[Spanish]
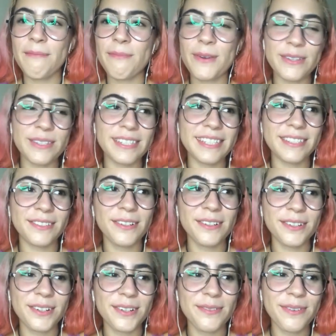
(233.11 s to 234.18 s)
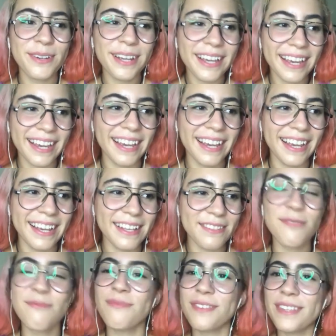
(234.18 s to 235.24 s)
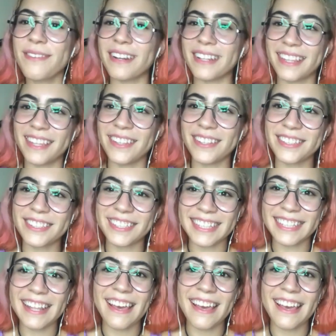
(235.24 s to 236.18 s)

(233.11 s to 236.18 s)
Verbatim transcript: pero sí son como que, son muy divertidos.